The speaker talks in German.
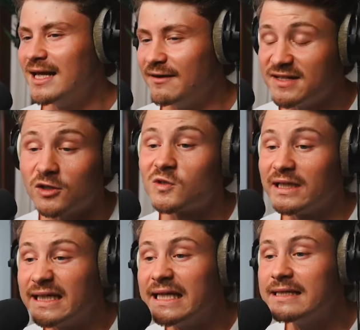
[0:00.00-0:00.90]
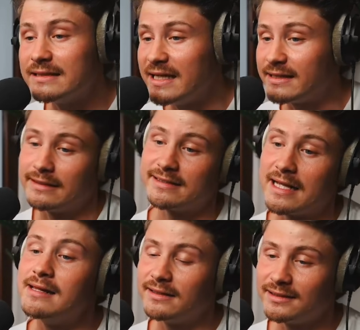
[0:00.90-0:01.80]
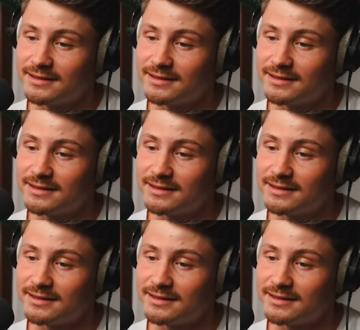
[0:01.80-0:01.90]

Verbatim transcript: äh, weil es auch so ein riesen XXL-Ding